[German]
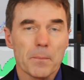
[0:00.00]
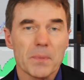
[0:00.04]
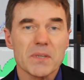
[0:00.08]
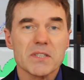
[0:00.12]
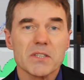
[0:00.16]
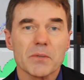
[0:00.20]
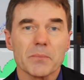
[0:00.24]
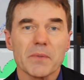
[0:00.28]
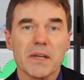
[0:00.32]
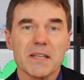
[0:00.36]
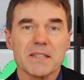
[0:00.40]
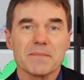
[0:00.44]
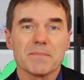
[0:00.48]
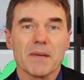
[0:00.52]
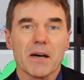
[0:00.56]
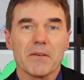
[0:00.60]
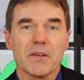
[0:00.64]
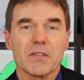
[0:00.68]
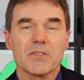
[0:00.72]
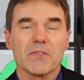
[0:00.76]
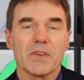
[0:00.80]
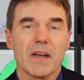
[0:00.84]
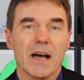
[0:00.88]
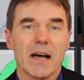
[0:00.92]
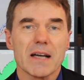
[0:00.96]
Bis zum nächsten Mal,
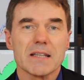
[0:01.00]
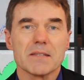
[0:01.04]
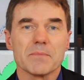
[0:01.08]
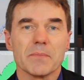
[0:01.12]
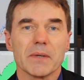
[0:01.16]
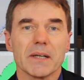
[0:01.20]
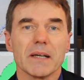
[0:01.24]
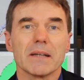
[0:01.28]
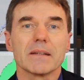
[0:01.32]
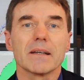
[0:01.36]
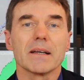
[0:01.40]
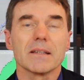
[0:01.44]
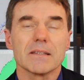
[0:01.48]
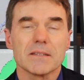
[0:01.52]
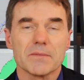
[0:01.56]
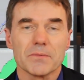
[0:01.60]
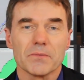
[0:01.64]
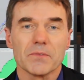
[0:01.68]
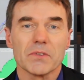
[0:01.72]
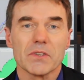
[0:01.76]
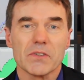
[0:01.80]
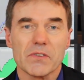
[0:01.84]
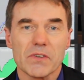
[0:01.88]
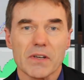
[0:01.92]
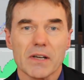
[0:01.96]
wenn es wieder heißt Megatrends
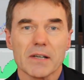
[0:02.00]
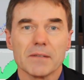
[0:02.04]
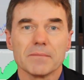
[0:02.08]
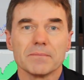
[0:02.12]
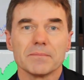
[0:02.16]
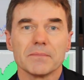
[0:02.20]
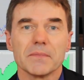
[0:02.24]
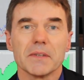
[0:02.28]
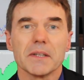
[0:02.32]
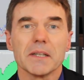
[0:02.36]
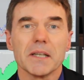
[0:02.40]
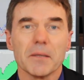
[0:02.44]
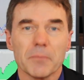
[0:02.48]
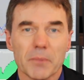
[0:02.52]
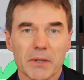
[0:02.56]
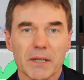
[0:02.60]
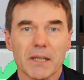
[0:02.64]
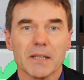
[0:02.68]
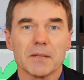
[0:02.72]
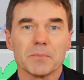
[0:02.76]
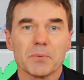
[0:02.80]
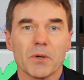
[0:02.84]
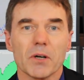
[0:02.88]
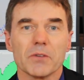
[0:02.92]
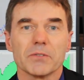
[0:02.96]
im Visier. Ihr
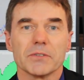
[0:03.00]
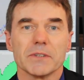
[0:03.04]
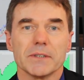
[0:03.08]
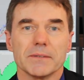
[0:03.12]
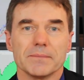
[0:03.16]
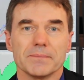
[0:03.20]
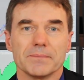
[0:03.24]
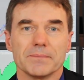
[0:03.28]
Michael Prof.